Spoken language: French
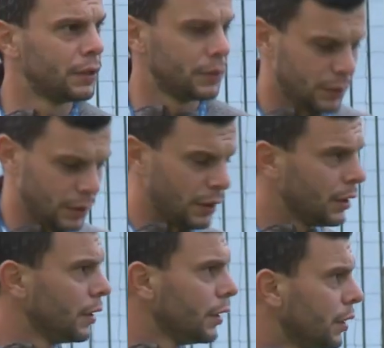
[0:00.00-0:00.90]
euh, le match
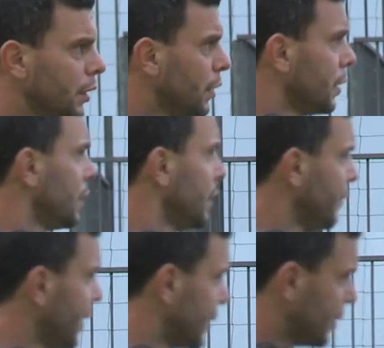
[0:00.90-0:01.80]
de Châteauroux,
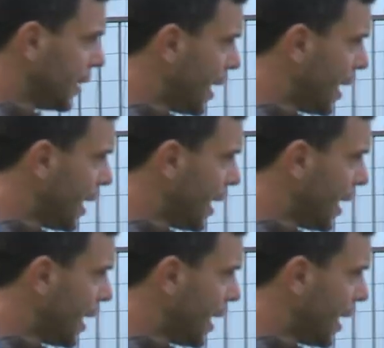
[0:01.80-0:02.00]
euh,